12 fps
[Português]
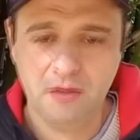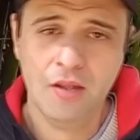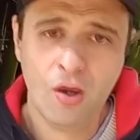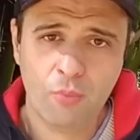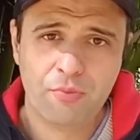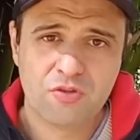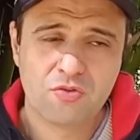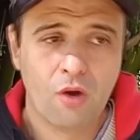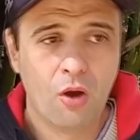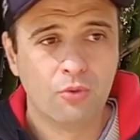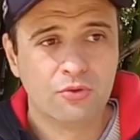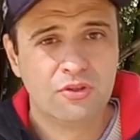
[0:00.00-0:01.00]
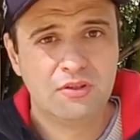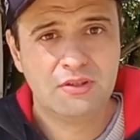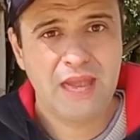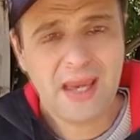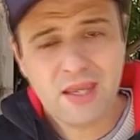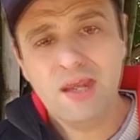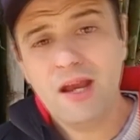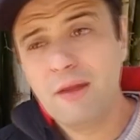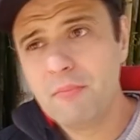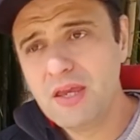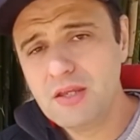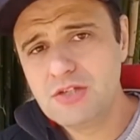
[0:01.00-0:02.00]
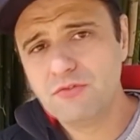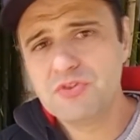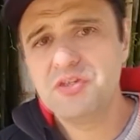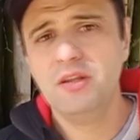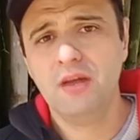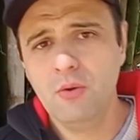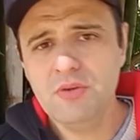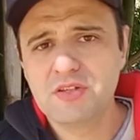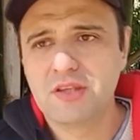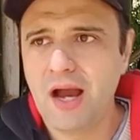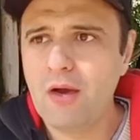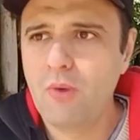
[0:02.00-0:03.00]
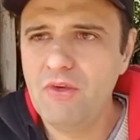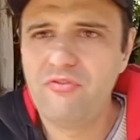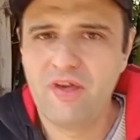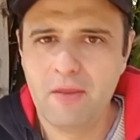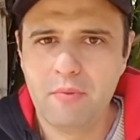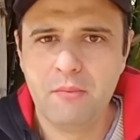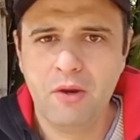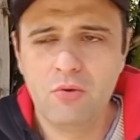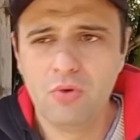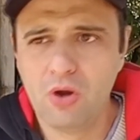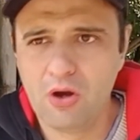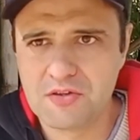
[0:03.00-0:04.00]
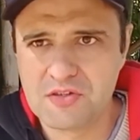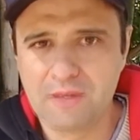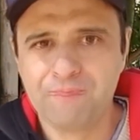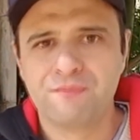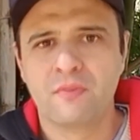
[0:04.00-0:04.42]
Não, pessoal, tecnicamente você não está com a febre maculosa.